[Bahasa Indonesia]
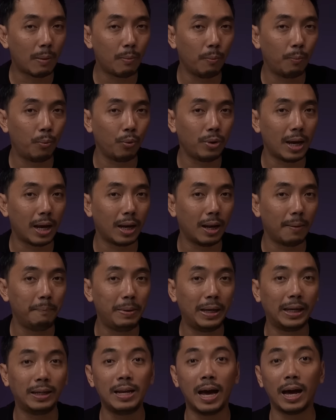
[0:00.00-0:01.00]
kamu punya
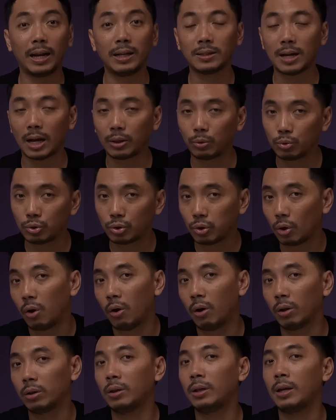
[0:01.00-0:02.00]
lebih dari satu
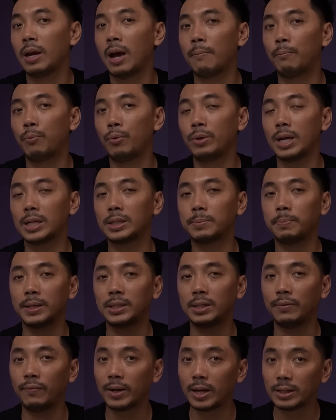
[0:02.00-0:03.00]
slot yang punya
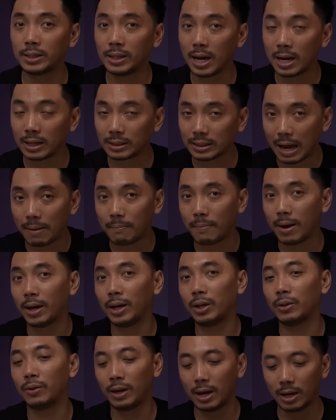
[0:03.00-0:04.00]
spesifikasi yang
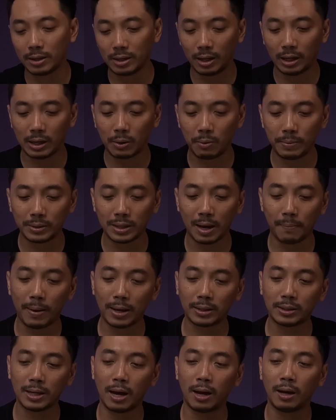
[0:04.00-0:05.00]
sama gitu ya, jadi kamu bisa
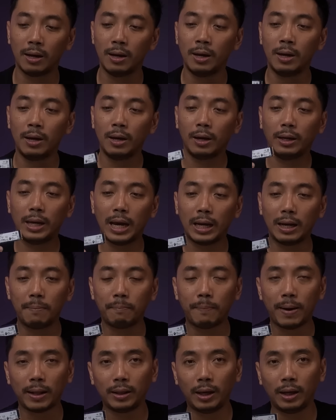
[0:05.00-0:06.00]
pasang
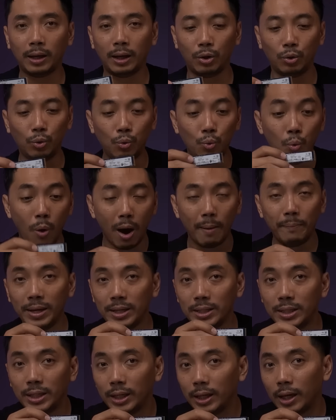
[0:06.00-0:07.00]
Gen 4 ini dua
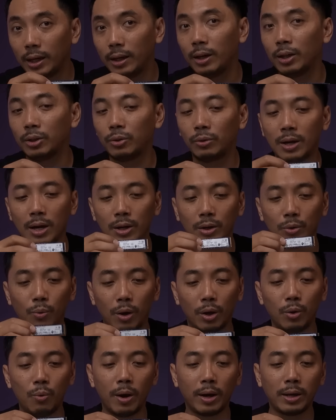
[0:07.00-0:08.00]
biji gitu dan
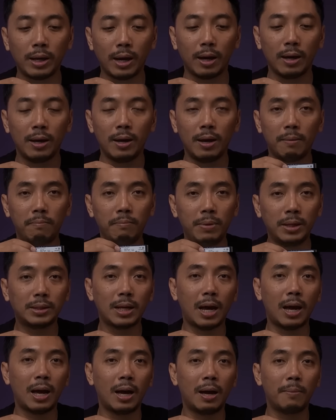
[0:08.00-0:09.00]
dua-duanya
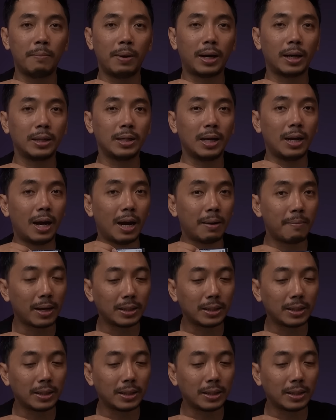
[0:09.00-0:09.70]
bisa bekerja dengan